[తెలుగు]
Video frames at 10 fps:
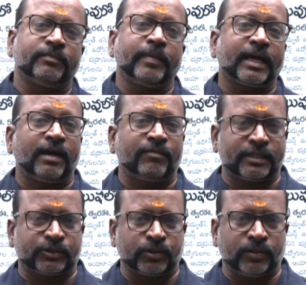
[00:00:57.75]
మెగా
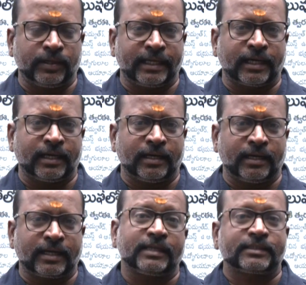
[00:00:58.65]
వాట్స్తో ఇక్కడ
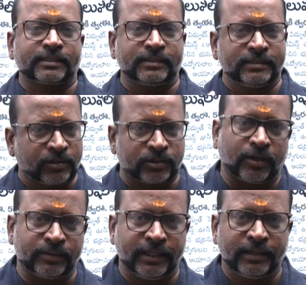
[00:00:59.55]
కన్స్ట్రక్షన్ జరుగుతూ
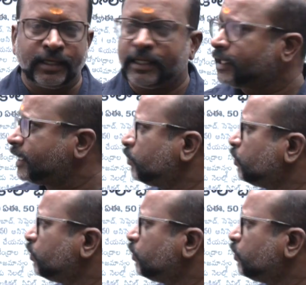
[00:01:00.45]
ఉంది ఈ